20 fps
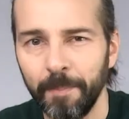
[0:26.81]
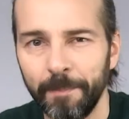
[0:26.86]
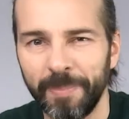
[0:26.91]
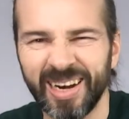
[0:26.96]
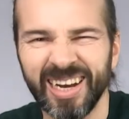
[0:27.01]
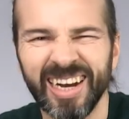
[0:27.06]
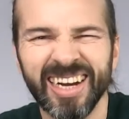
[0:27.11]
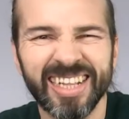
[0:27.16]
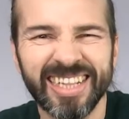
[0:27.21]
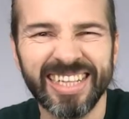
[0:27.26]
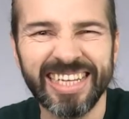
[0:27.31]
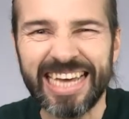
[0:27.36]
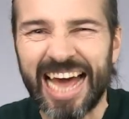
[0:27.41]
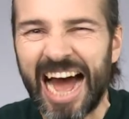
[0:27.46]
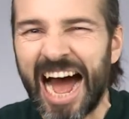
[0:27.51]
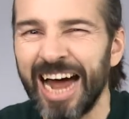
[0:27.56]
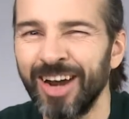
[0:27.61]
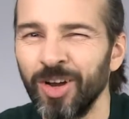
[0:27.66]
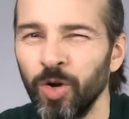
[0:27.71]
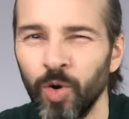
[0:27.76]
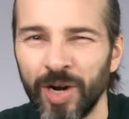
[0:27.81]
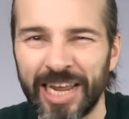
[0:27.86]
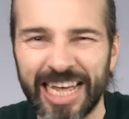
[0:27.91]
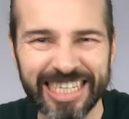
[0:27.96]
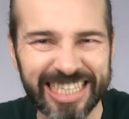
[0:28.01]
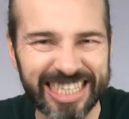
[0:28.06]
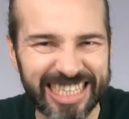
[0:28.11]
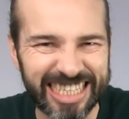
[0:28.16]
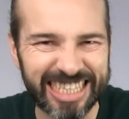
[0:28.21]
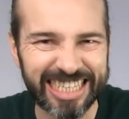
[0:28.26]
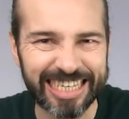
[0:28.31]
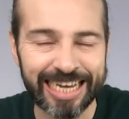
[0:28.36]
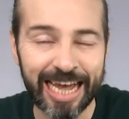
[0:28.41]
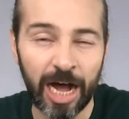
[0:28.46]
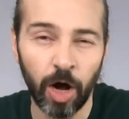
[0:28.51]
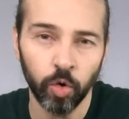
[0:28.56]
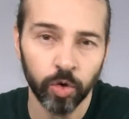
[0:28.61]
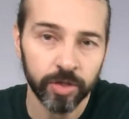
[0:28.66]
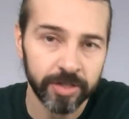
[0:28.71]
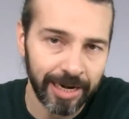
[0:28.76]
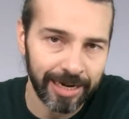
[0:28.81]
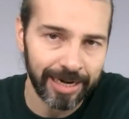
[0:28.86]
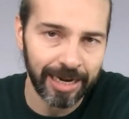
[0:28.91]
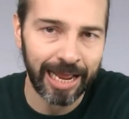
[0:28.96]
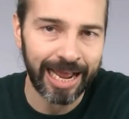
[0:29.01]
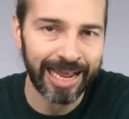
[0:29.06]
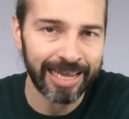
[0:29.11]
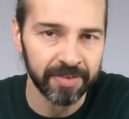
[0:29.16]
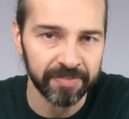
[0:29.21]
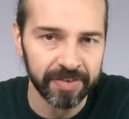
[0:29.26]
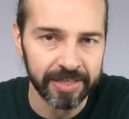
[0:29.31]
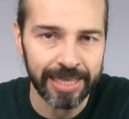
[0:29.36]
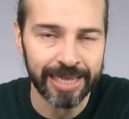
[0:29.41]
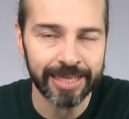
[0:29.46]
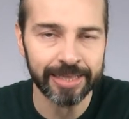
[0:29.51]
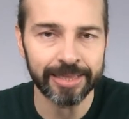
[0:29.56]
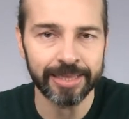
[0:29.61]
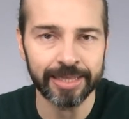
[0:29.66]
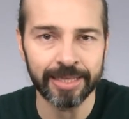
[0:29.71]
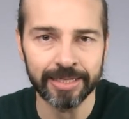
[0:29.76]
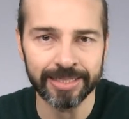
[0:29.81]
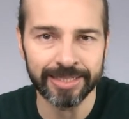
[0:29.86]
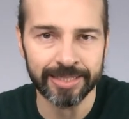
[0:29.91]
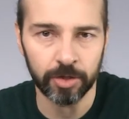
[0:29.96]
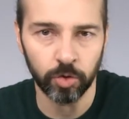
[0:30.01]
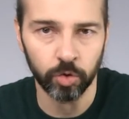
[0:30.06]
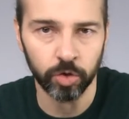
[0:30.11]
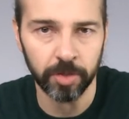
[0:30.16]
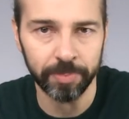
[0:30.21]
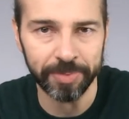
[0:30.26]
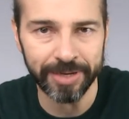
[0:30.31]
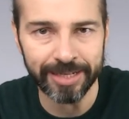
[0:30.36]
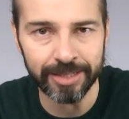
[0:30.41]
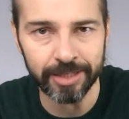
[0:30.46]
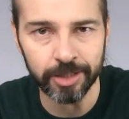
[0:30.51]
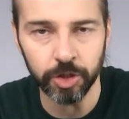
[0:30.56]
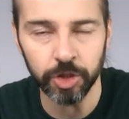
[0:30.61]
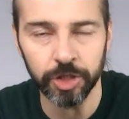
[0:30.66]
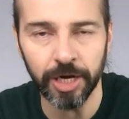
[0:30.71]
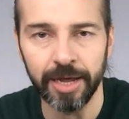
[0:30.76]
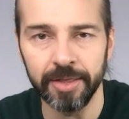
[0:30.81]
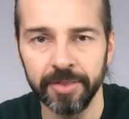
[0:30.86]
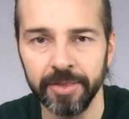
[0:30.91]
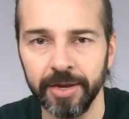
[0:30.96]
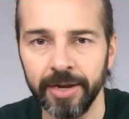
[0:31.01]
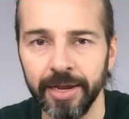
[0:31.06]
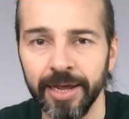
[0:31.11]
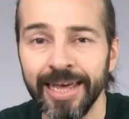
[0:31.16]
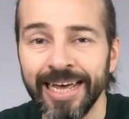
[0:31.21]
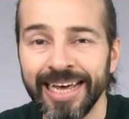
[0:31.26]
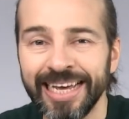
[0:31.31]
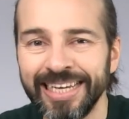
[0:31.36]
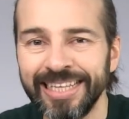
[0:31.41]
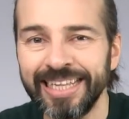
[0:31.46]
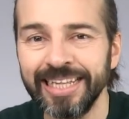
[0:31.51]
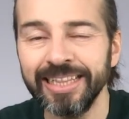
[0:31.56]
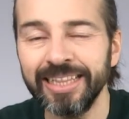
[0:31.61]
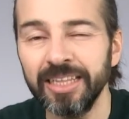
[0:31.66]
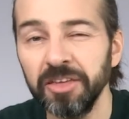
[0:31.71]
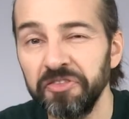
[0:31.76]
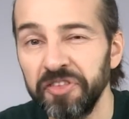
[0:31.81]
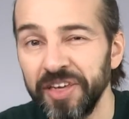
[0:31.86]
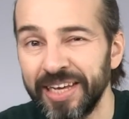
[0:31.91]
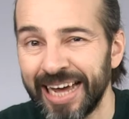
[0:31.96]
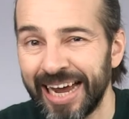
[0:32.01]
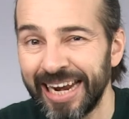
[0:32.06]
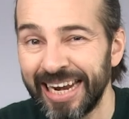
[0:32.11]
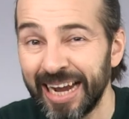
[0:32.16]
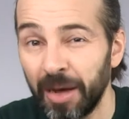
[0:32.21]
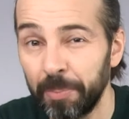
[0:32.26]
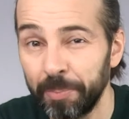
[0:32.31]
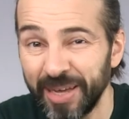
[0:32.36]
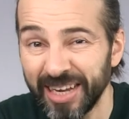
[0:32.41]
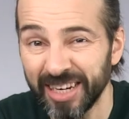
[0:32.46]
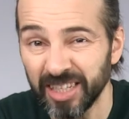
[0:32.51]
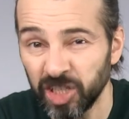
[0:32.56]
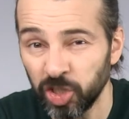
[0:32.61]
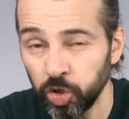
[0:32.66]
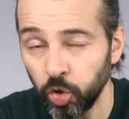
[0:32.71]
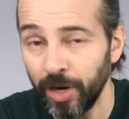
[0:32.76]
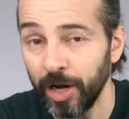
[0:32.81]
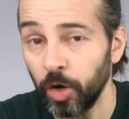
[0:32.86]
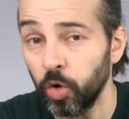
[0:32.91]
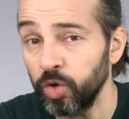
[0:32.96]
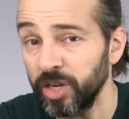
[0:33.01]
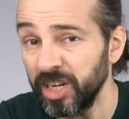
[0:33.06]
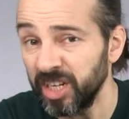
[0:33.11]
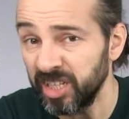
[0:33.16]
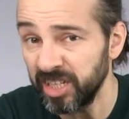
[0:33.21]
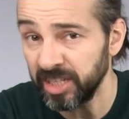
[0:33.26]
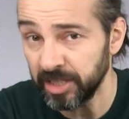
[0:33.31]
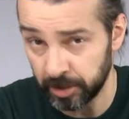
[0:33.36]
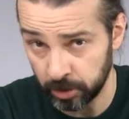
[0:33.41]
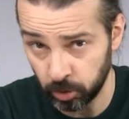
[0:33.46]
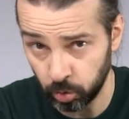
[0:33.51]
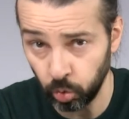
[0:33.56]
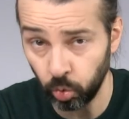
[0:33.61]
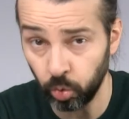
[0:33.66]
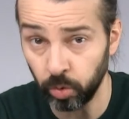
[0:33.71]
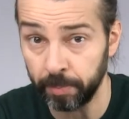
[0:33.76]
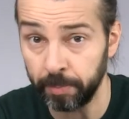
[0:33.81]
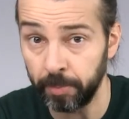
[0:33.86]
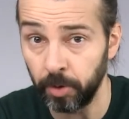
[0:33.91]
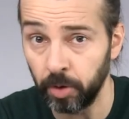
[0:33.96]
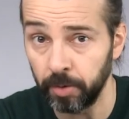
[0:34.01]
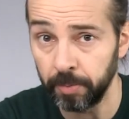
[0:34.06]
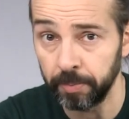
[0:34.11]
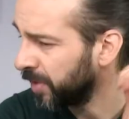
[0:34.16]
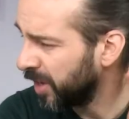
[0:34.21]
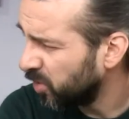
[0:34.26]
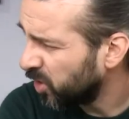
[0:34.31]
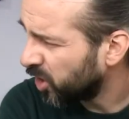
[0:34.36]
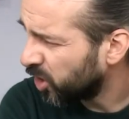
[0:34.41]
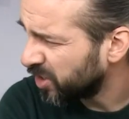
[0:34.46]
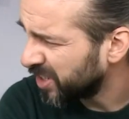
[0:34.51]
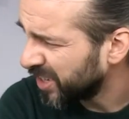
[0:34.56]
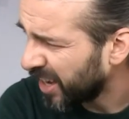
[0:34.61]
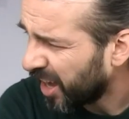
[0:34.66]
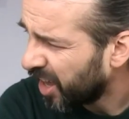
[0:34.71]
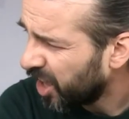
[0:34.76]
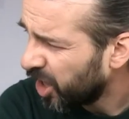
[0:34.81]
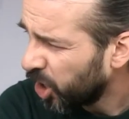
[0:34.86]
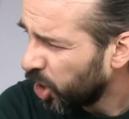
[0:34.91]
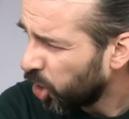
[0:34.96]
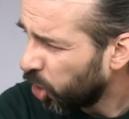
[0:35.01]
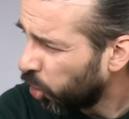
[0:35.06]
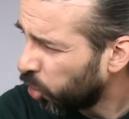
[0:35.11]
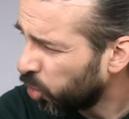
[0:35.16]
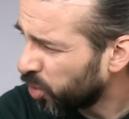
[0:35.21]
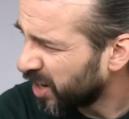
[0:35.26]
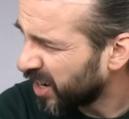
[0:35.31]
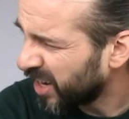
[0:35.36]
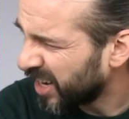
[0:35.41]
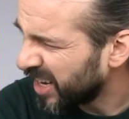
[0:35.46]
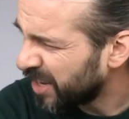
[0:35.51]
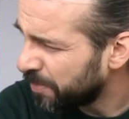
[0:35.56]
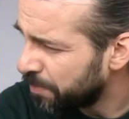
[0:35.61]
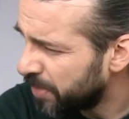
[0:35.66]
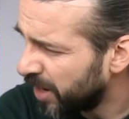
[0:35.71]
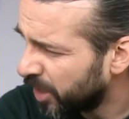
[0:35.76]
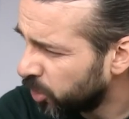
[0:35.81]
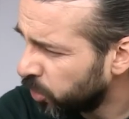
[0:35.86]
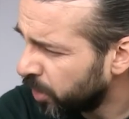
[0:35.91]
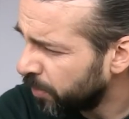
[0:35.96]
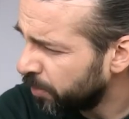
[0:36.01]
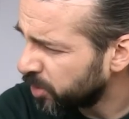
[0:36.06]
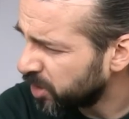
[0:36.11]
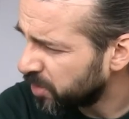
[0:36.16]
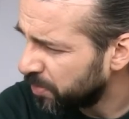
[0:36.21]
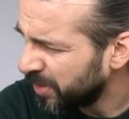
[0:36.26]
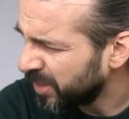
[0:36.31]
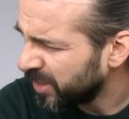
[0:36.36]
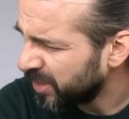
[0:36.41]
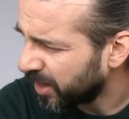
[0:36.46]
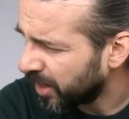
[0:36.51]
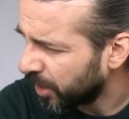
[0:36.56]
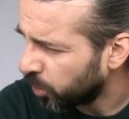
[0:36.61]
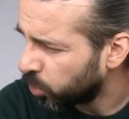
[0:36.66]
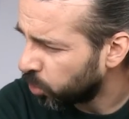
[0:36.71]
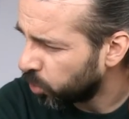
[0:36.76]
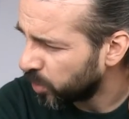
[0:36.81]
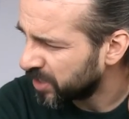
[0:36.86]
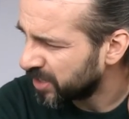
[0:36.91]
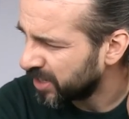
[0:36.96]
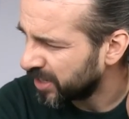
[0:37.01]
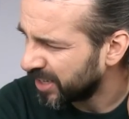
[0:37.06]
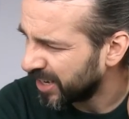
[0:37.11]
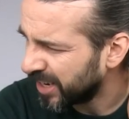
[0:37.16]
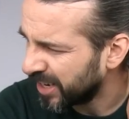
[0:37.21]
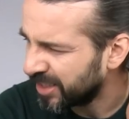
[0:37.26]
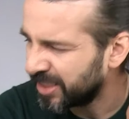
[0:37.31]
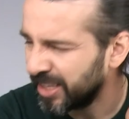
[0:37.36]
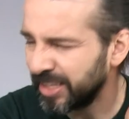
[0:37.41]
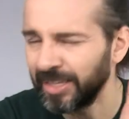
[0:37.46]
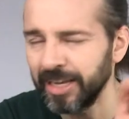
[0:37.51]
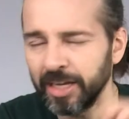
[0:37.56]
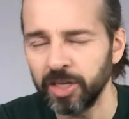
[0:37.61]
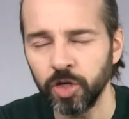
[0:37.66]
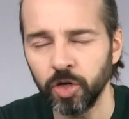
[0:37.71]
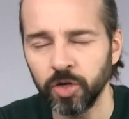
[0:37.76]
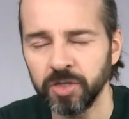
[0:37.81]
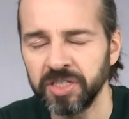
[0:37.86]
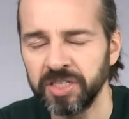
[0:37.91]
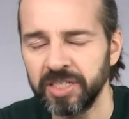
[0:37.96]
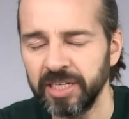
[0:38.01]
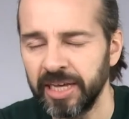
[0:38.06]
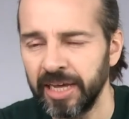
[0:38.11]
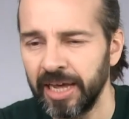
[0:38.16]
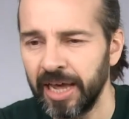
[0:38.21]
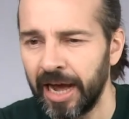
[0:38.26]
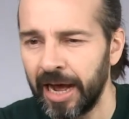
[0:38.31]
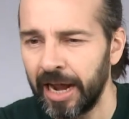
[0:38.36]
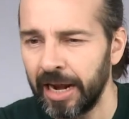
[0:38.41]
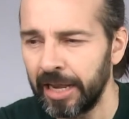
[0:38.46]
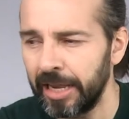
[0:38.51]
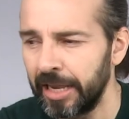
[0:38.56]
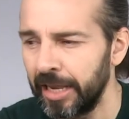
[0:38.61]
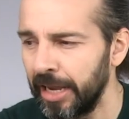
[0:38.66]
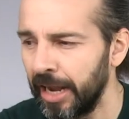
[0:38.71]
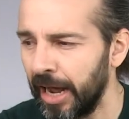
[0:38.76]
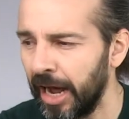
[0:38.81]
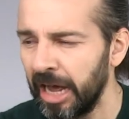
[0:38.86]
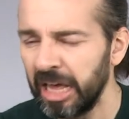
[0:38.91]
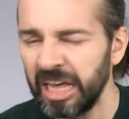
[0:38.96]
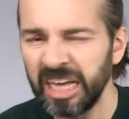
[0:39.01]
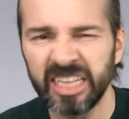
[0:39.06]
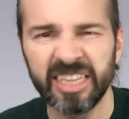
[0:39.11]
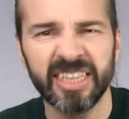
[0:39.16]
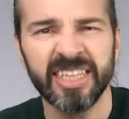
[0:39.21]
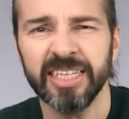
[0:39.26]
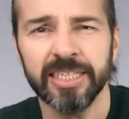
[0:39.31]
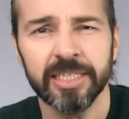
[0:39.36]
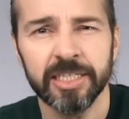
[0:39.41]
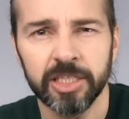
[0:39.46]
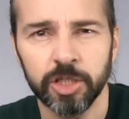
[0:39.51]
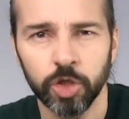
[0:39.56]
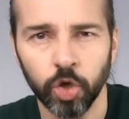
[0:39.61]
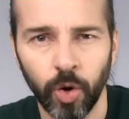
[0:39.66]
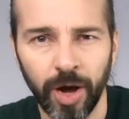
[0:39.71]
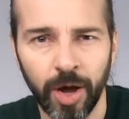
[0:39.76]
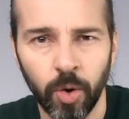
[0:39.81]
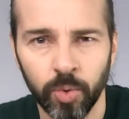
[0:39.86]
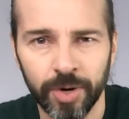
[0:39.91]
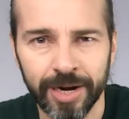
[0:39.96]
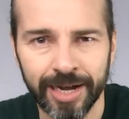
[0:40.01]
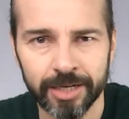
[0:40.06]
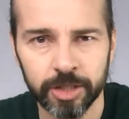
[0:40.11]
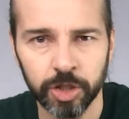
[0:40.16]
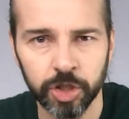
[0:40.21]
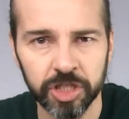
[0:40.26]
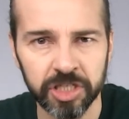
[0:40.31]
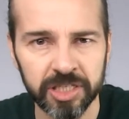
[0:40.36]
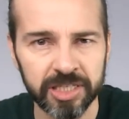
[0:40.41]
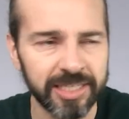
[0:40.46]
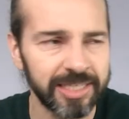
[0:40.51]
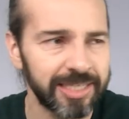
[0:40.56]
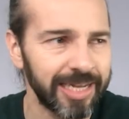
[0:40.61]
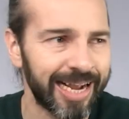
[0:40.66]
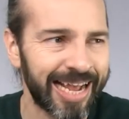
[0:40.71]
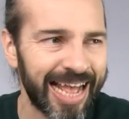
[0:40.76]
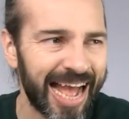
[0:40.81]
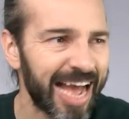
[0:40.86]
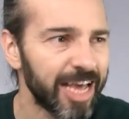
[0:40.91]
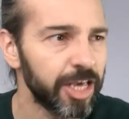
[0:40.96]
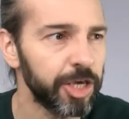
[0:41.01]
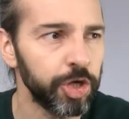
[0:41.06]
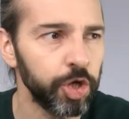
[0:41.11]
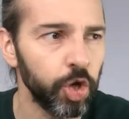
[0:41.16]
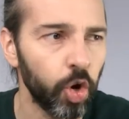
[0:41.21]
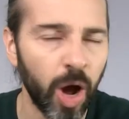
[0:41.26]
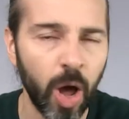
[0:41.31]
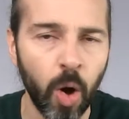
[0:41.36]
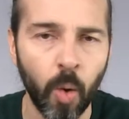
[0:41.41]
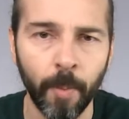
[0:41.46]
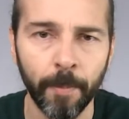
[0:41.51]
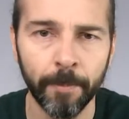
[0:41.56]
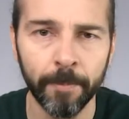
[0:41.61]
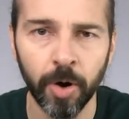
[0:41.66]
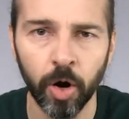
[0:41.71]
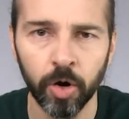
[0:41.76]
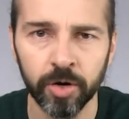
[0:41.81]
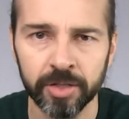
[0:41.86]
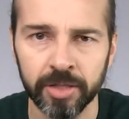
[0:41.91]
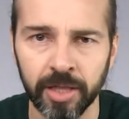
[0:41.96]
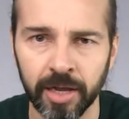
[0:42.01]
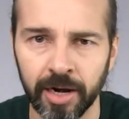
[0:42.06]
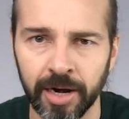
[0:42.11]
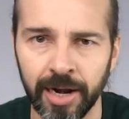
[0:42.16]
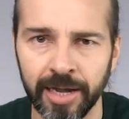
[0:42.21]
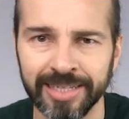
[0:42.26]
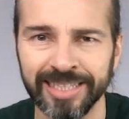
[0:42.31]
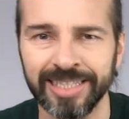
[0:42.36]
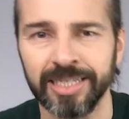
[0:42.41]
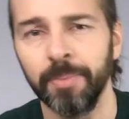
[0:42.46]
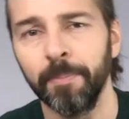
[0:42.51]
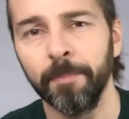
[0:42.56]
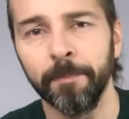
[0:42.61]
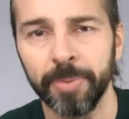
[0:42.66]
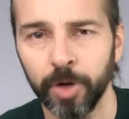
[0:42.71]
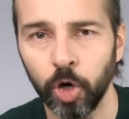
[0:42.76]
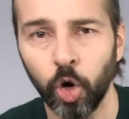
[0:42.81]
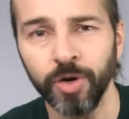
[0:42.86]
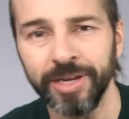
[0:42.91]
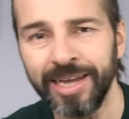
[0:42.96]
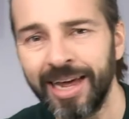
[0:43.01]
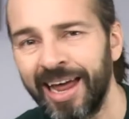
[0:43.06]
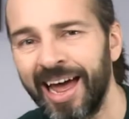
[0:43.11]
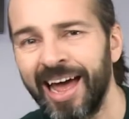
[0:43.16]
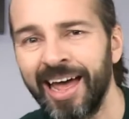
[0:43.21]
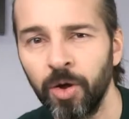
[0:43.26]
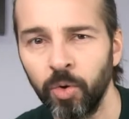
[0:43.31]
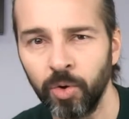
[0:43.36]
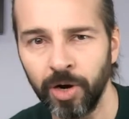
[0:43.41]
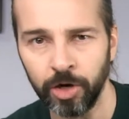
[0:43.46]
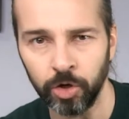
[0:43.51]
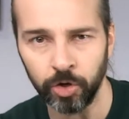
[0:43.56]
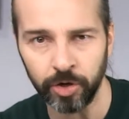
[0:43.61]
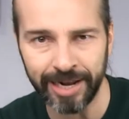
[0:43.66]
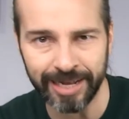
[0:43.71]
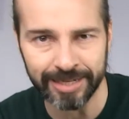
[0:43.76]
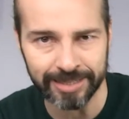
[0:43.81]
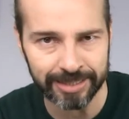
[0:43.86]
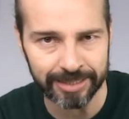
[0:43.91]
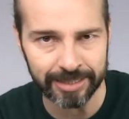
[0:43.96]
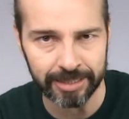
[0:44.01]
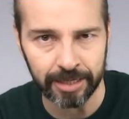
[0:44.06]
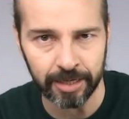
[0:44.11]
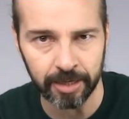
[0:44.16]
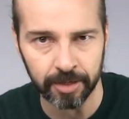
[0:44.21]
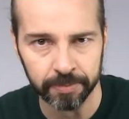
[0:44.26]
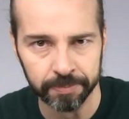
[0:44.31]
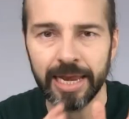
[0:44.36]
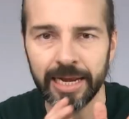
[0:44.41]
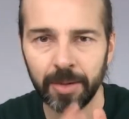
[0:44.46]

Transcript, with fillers: Parlare di anoressica, oltre alla evidente stereotipia di genere, identifica la persona con il disturbo. È una cosa orribile, dovremmo smetterla con queste etichette diagnostiche alla tizio è un narcisista, Caio è un borderline, Sempronia è un'anoressica.